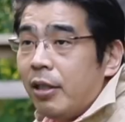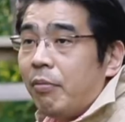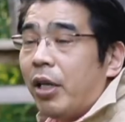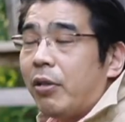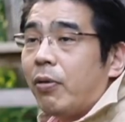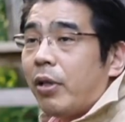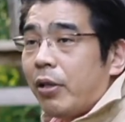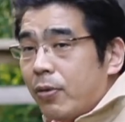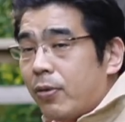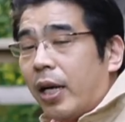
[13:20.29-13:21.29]
まあ、いろんな
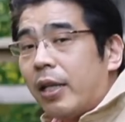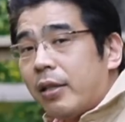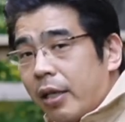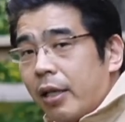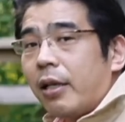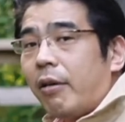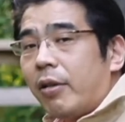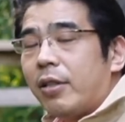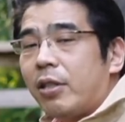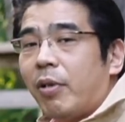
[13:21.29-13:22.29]
要素があってね変
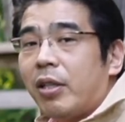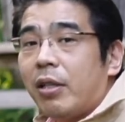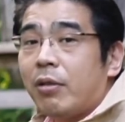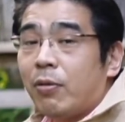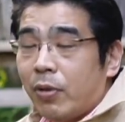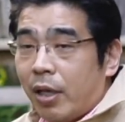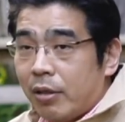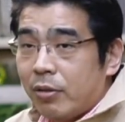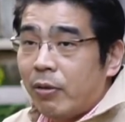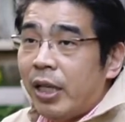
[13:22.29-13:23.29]
わってしまっていくことがあ
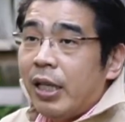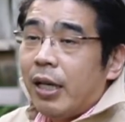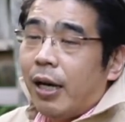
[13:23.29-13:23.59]
るそれは